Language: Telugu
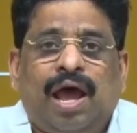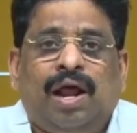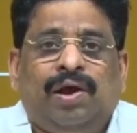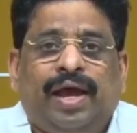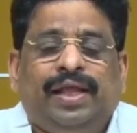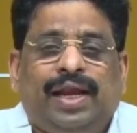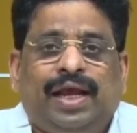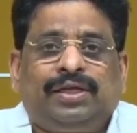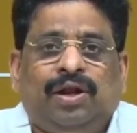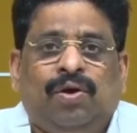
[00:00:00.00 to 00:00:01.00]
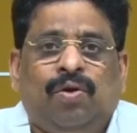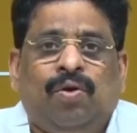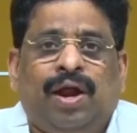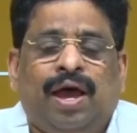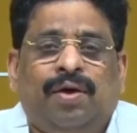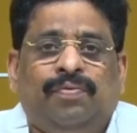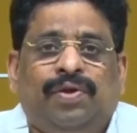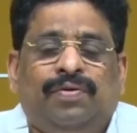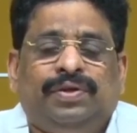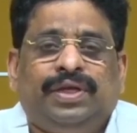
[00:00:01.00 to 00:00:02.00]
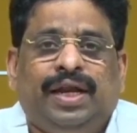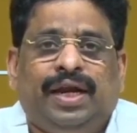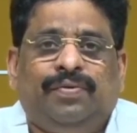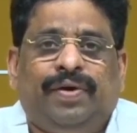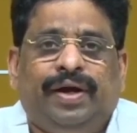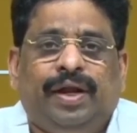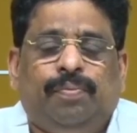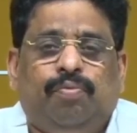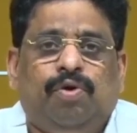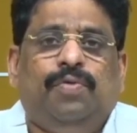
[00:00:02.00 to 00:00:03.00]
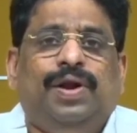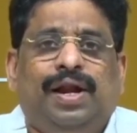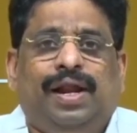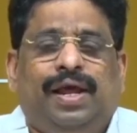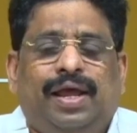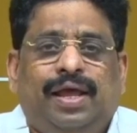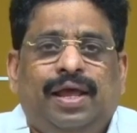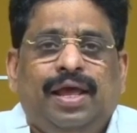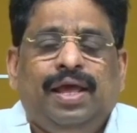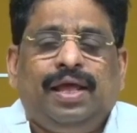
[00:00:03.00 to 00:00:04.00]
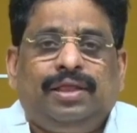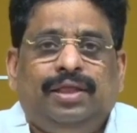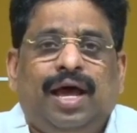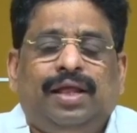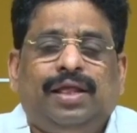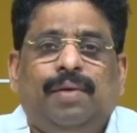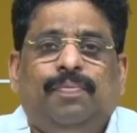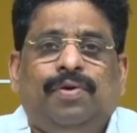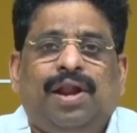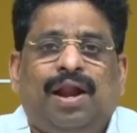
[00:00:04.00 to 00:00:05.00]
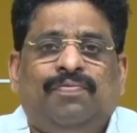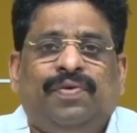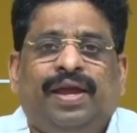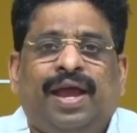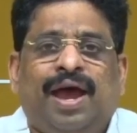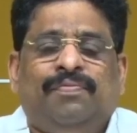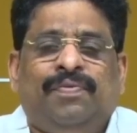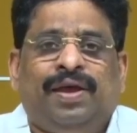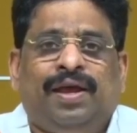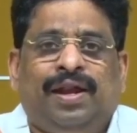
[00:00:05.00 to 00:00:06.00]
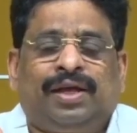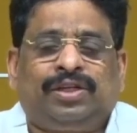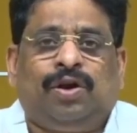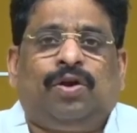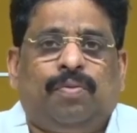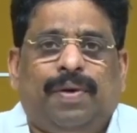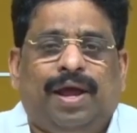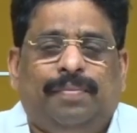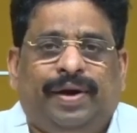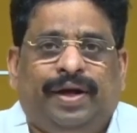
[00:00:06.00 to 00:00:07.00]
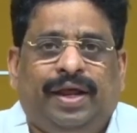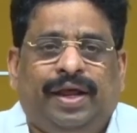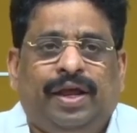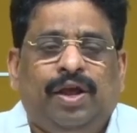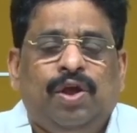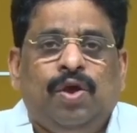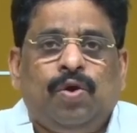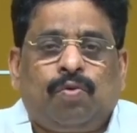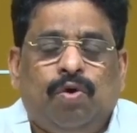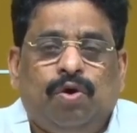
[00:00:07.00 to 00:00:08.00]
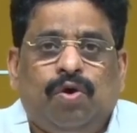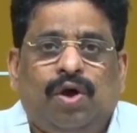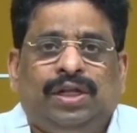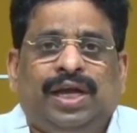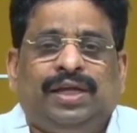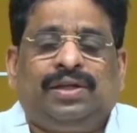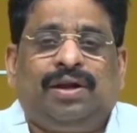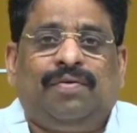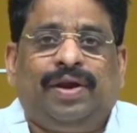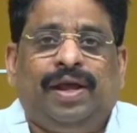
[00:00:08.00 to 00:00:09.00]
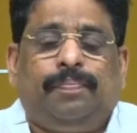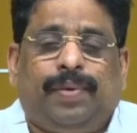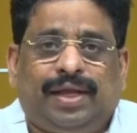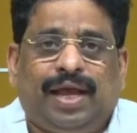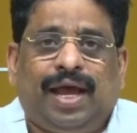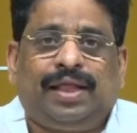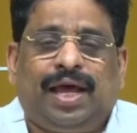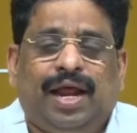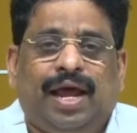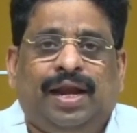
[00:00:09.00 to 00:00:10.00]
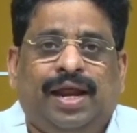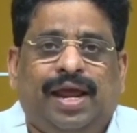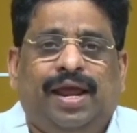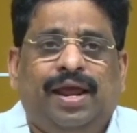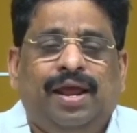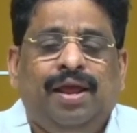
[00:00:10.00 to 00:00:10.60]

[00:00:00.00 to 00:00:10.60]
నాలుగైదు లక్షలు కూడా విలువ చేయనటువంటి భూముల్ని దాదాపు నలభై యాభై లక్షల రూపాయలు పెట్టి కొనుగోలు చేస్తున్నామని ప్రజాధనాన్ని